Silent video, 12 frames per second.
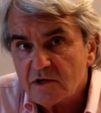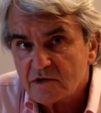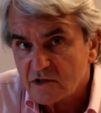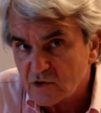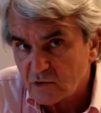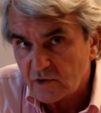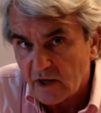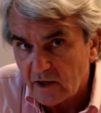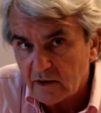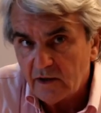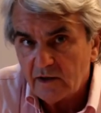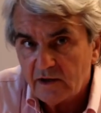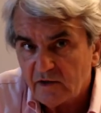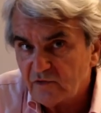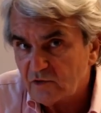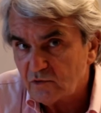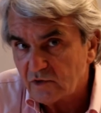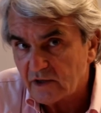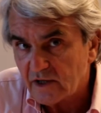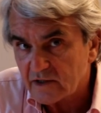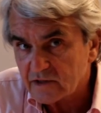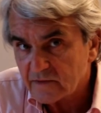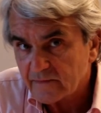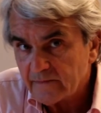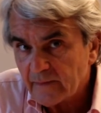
c'est cela la vie d'une classe.